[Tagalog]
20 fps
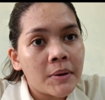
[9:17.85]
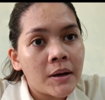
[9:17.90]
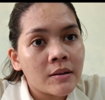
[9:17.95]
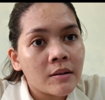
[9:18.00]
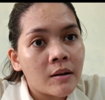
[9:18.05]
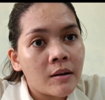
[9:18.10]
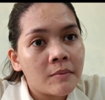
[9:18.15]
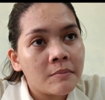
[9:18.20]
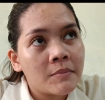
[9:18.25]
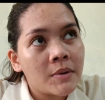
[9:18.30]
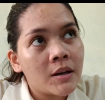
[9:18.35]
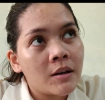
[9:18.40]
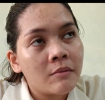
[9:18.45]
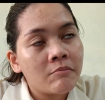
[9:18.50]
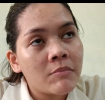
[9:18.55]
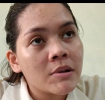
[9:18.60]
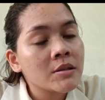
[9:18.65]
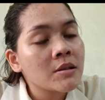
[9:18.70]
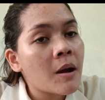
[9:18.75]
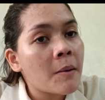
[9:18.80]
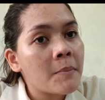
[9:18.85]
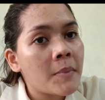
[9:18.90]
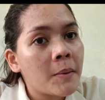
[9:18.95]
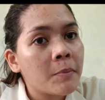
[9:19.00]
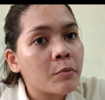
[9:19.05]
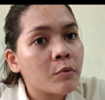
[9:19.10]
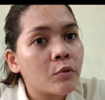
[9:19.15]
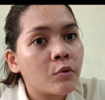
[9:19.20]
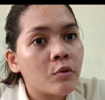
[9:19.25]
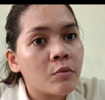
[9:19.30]
para ma-sum
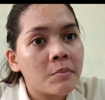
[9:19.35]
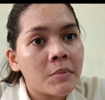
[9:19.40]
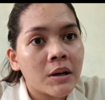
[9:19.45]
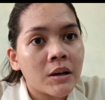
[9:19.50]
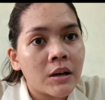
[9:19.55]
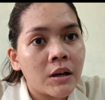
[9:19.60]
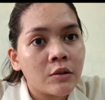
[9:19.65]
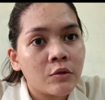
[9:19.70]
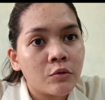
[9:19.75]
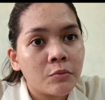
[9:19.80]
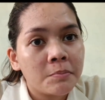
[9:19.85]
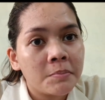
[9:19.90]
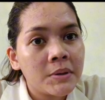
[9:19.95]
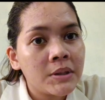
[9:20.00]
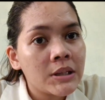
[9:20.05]
up ko kung magkano,